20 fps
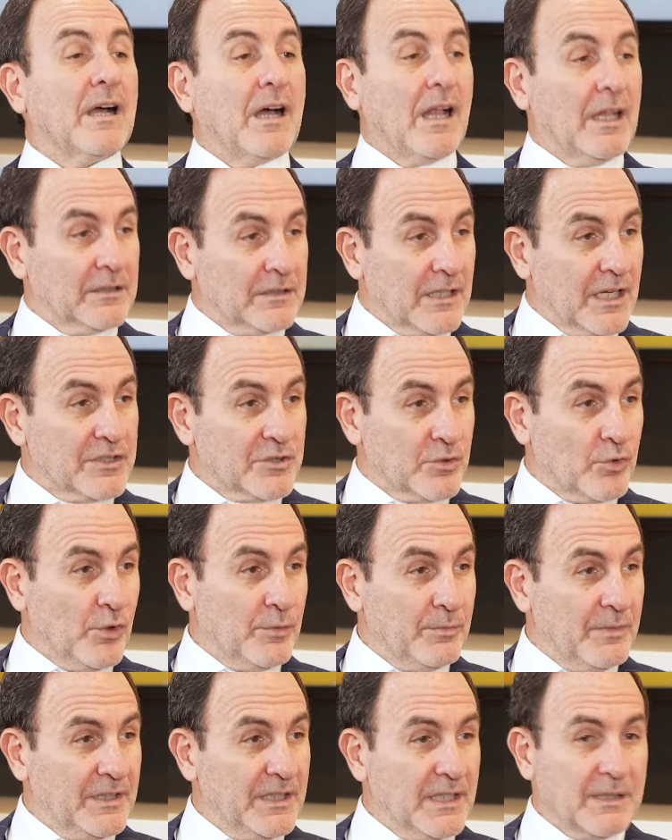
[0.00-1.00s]
halka açık
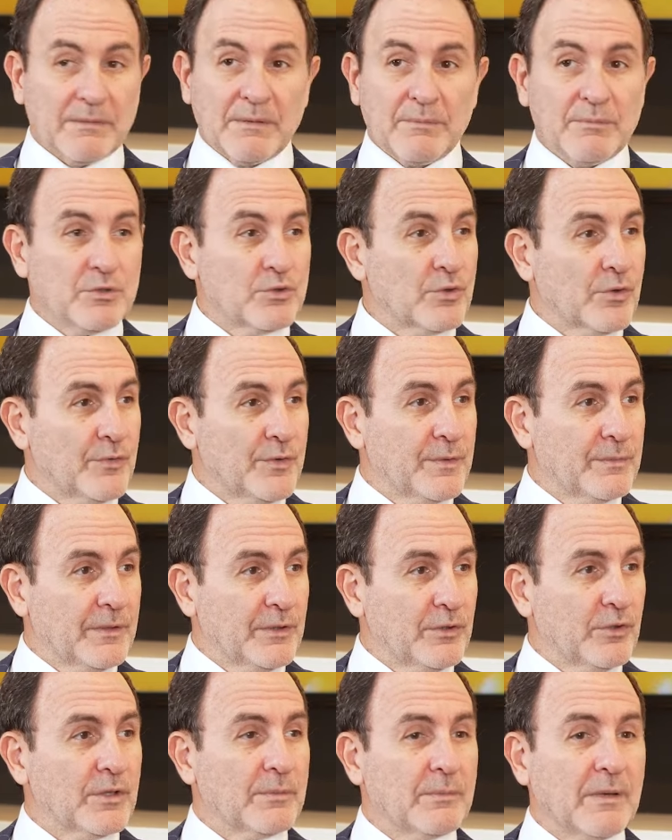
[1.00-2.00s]
olmadığı gibi birçok
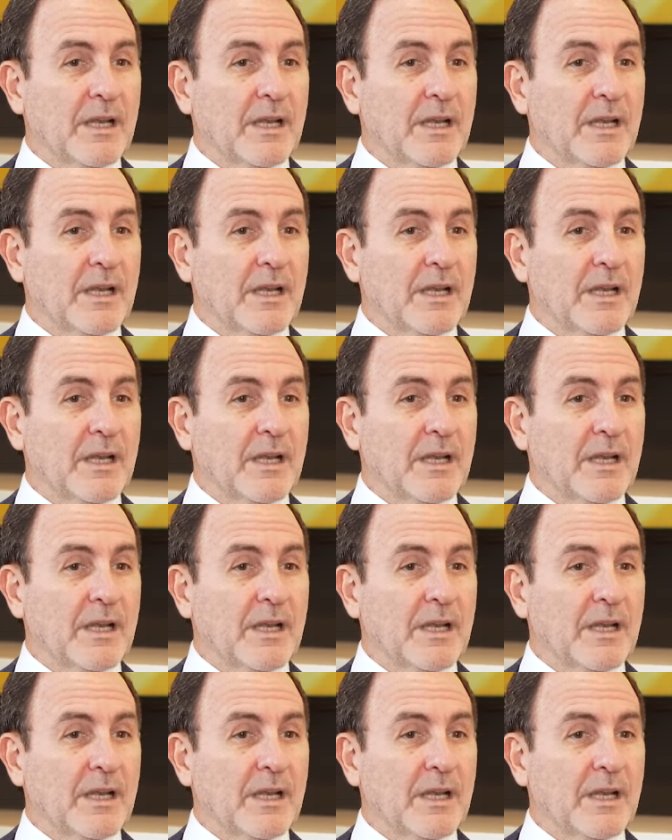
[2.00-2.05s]
firma diyor ki